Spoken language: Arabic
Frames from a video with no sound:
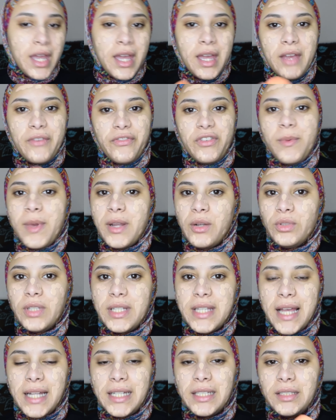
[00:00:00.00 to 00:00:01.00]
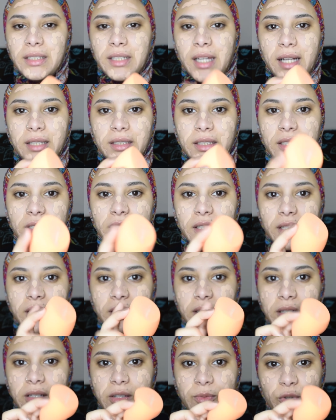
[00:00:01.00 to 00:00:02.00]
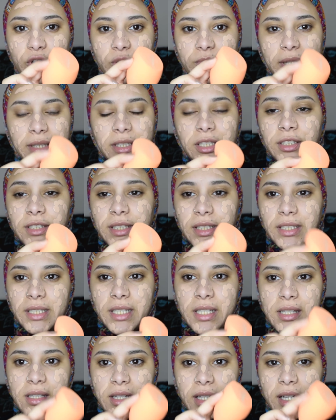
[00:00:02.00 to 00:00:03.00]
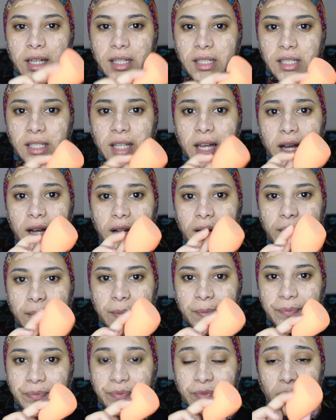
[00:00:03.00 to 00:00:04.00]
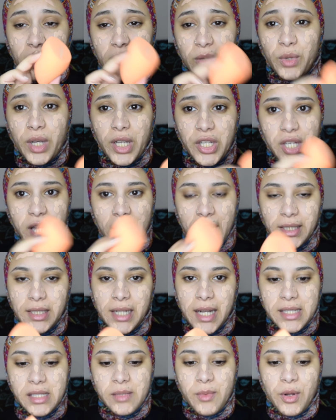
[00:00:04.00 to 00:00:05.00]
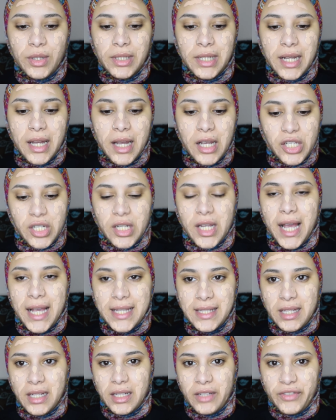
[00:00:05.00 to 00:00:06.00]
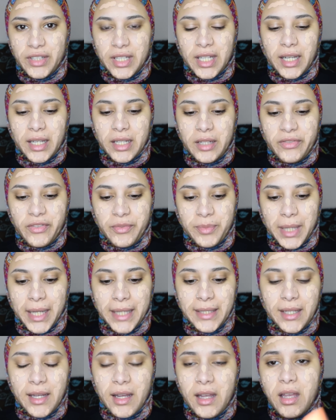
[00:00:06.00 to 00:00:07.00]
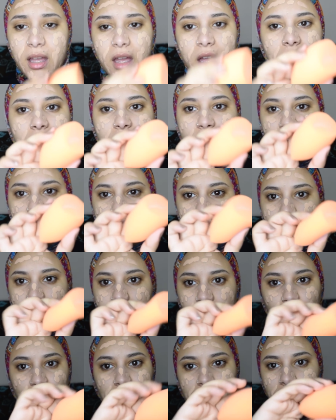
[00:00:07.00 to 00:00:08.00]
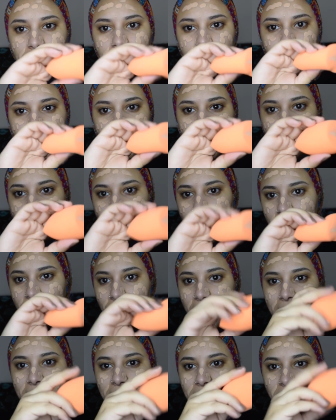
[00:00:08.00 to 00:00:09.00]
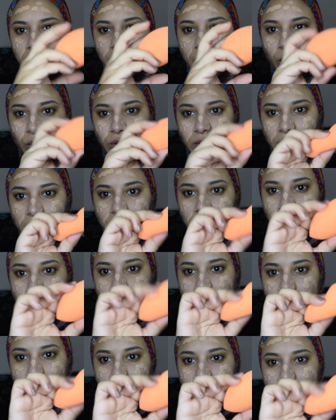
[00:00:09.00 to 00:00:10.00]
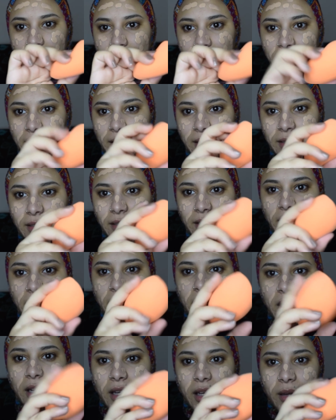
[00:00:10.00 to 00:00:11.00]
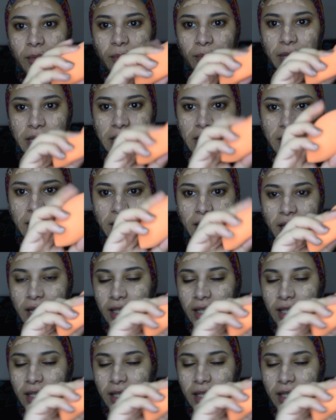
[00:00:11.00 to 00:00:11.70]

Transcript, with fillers: في بنوته سالتني عن السبونج بتاعت ريل تكنيكس الجديده وحشه عن القديمه ولا لا عشان هي حاسه ان في تغيير في بتاعتها فبصي انا لو كان معايا القديمه كنت وريتها لك بس هي